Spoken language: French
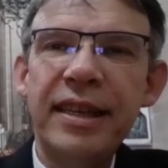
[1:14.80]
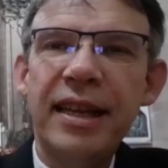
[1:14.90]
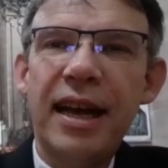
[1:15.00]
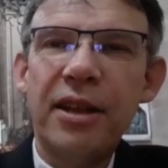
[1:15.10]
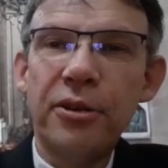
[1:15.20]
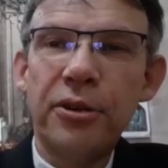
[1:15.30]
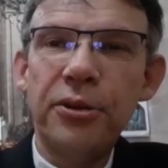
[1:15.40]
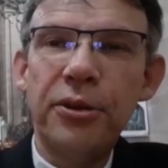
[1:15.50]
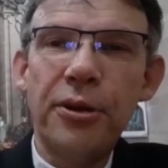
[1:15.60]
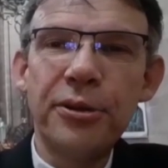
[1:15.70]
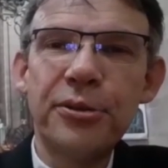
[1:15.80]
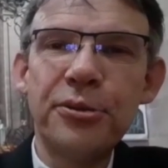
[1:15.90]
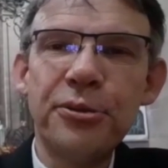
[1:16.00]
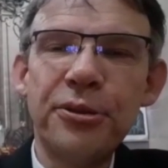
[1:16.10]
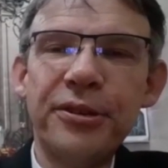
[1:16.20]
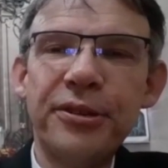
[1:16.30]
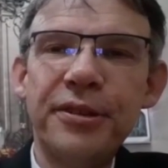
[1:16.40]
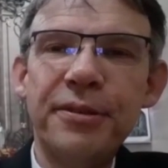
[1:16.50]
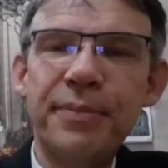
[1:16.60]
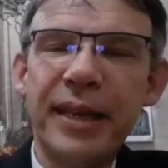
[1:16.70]
Alors euh, en ce jour,
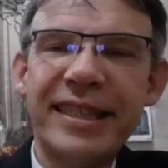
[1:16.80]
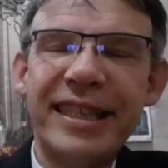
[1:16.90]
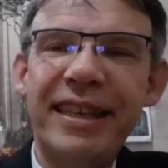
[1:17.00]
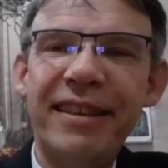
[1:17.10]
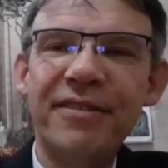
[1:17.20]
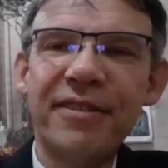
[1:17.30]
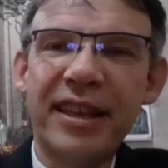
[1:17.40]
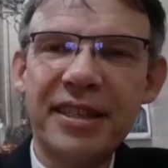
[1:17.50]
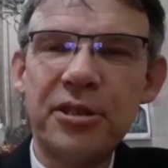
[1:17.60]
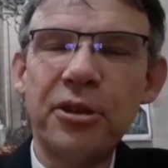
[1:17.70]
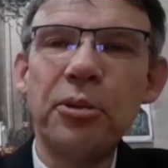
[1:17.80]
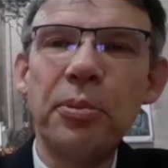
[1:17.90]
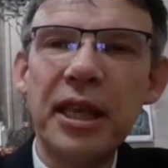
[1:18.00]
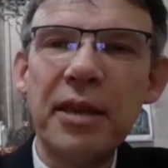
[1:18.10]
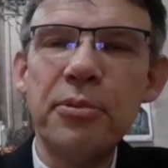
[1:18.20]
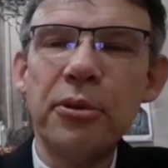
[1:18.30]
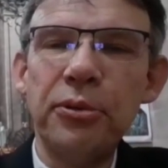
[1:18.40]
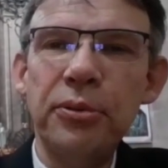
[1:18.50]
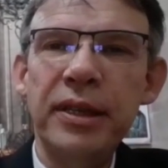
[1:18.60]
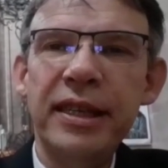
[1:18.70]
merci frères et sœurs de prier pour
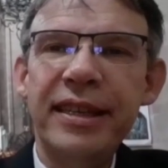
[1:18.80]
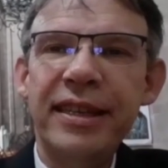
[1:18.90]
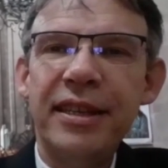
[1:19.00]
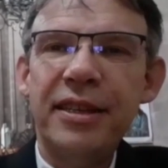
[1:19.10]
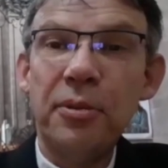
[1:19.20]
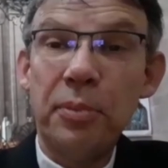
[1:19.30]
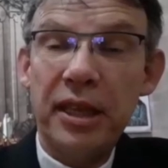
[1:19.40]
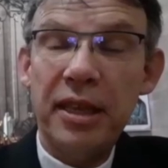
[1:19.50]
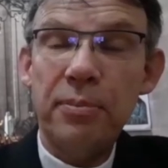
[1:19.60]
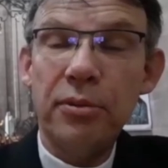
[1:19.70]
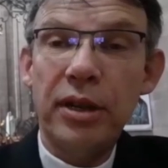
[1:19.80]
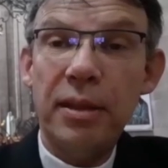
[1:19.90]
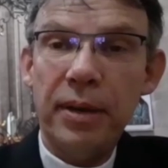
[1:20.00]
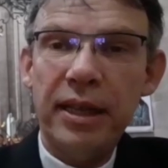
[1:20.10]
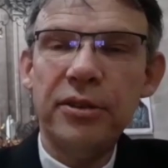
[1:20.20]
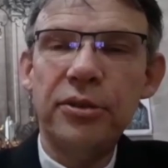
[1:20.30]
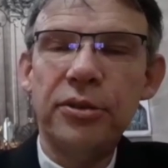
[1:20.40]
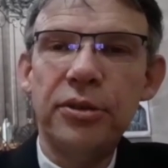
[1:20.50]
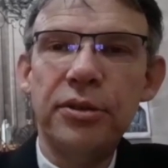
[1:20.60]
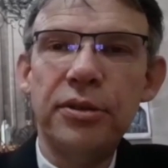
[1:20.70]
nous, de prier pour les prêtres
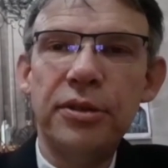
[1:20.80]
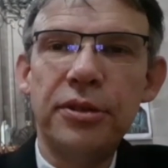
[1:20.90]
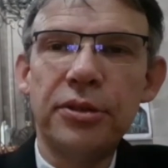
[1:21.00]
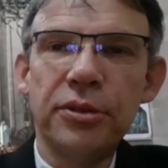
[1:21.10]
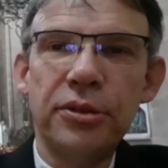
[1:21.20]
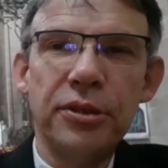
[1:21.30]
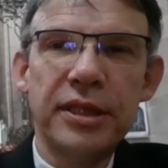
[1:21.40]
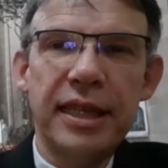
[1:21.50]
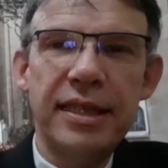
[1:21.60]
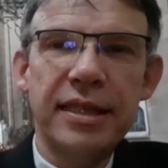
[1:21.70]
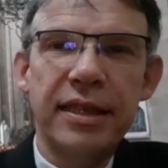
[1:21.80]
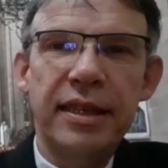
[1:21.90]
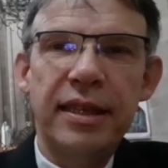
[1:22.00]
de notre diocèse,